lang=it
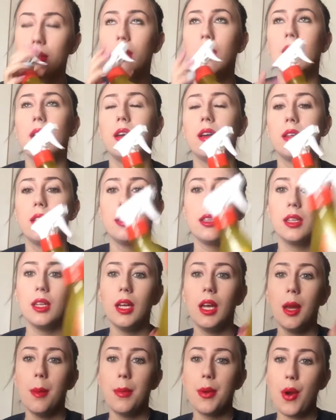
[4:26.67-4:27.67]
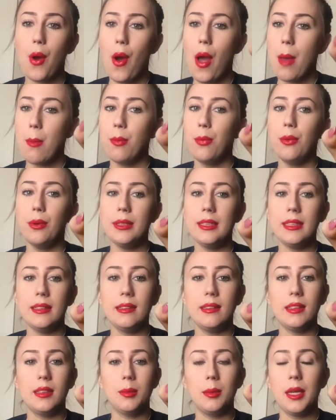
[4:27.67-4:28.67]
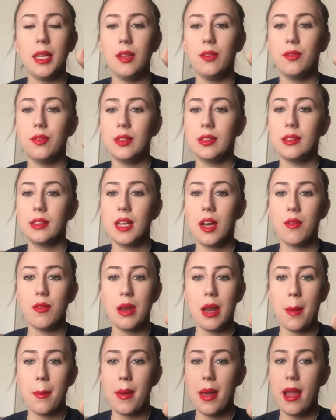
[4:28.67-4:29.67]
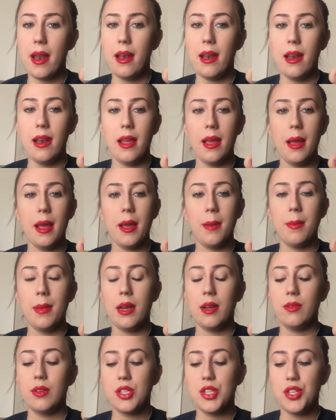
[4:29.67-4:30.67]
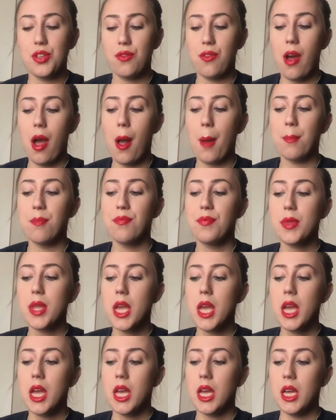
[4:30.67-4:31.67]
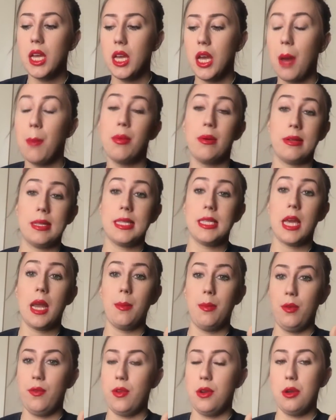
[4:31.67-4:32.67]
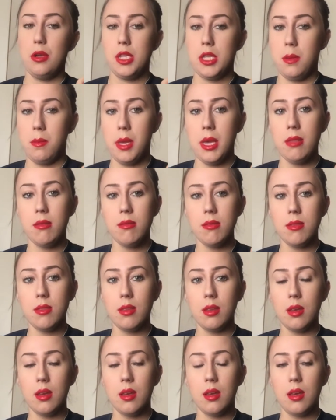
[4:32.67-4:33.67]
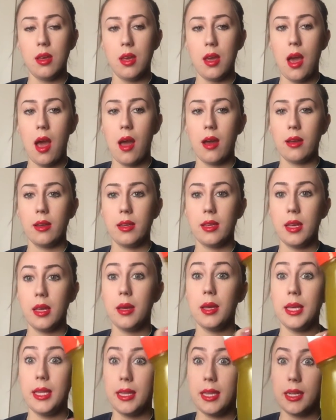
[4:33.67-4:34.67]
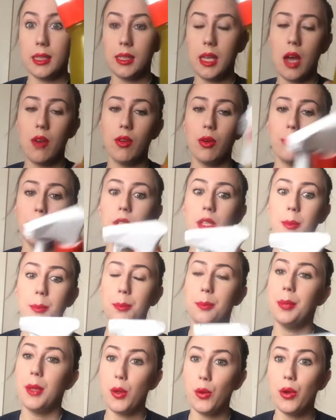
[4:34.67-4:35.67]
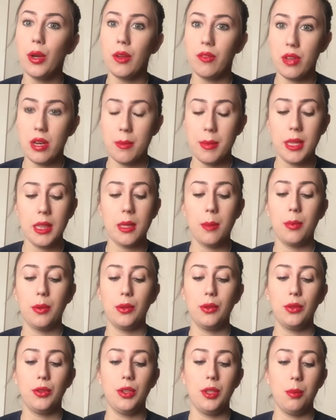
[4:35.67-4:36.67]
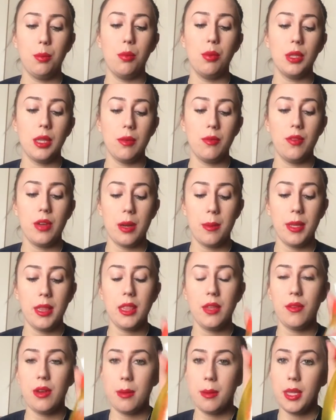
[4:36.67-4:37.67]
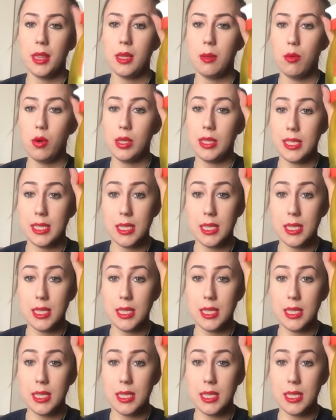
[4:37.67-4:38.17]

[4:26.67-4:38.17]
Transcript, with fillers: Oh, però è buonissima, rinfrescava la pelle e me la faceva eh, abbronzare più velocemente e anche idratava. Quindi per ora veramente prodotti veramente veramente buoni.